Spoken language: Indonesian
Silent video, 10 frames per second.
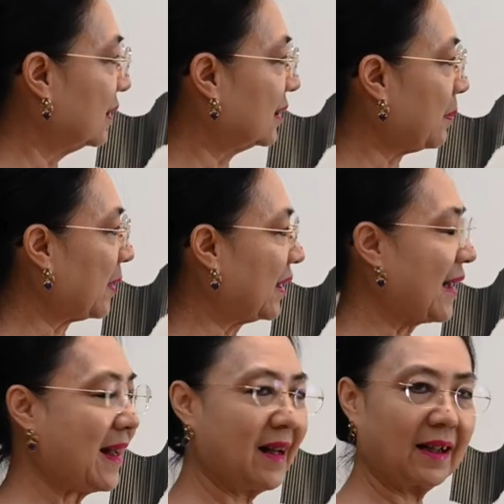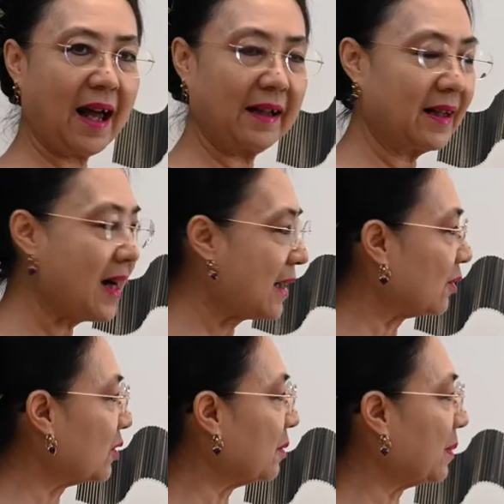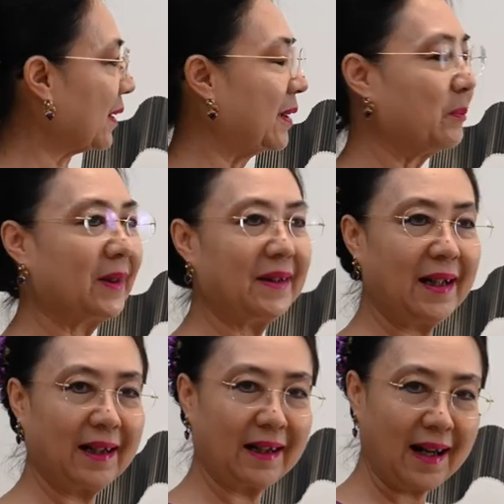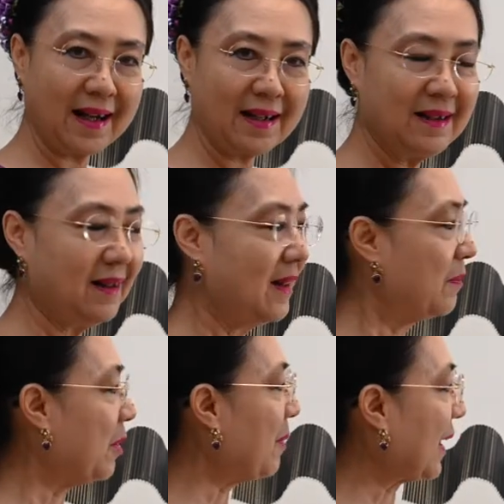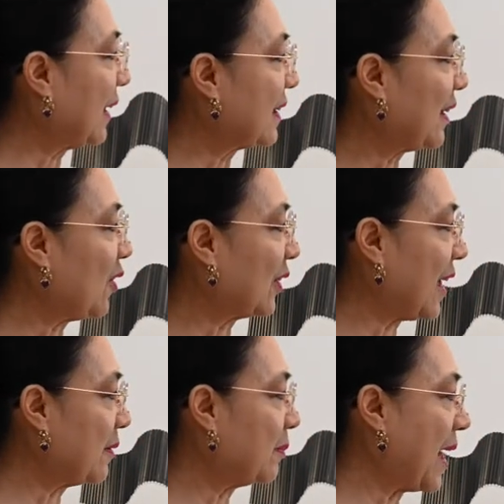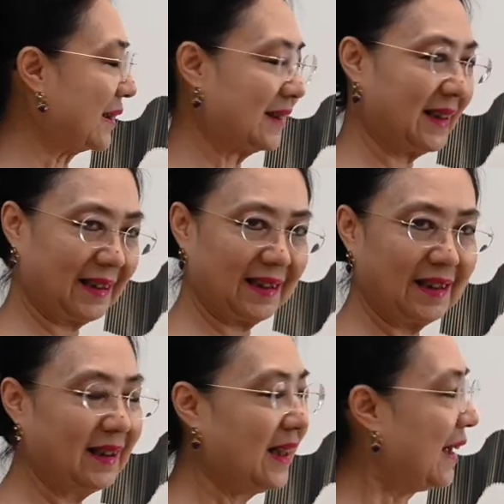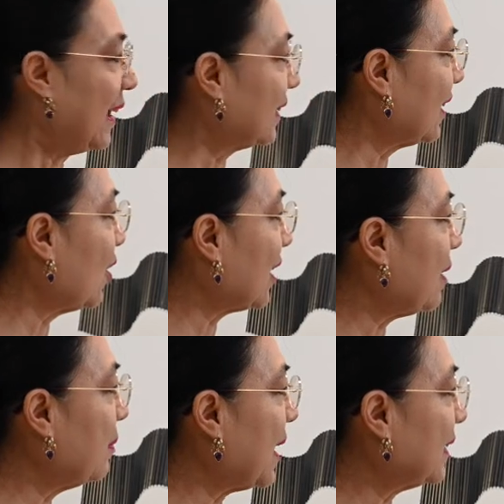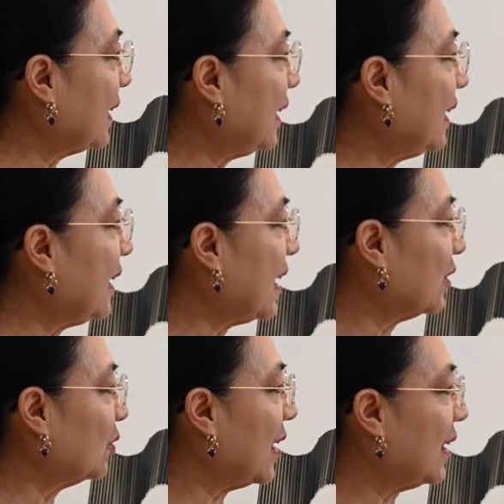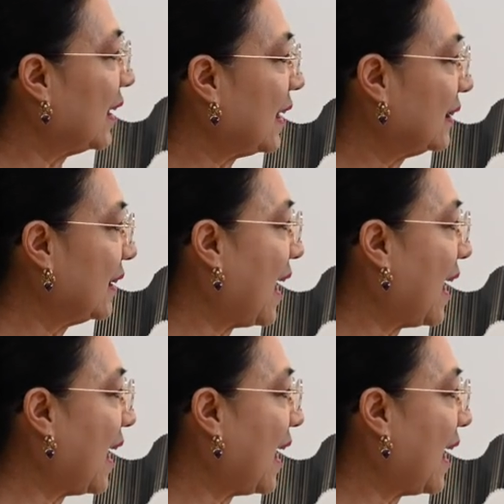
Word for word: seperti layang-layang atau seperti bendera memakai sedotan plastik. Ya, sedotan plastik ini yang sudah dikasih